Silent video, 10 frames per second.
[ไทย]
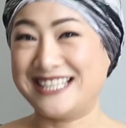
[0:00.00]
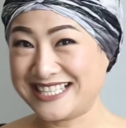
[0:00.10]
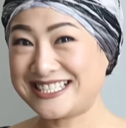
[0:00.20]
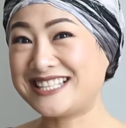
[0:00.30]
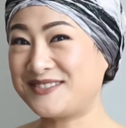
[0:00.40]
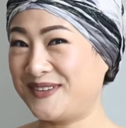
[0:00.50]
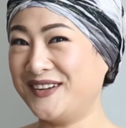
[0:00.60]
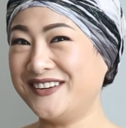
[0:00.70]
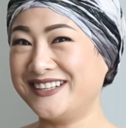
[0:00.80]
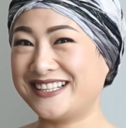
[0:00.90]
let's
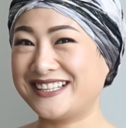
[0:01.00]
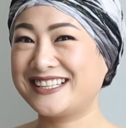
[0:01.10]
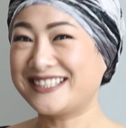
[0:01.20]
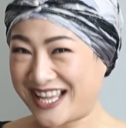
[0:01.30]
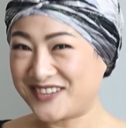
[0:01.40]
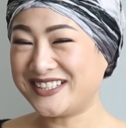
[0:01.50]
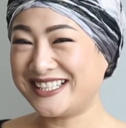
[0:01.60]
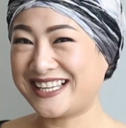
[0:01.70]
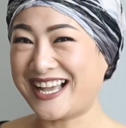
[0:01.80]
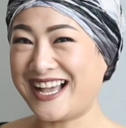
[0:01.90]
explore ตามมา
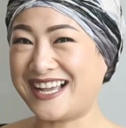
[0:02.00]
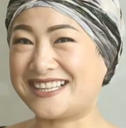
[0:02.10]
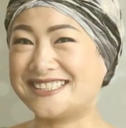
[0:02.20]
เลยค่ะ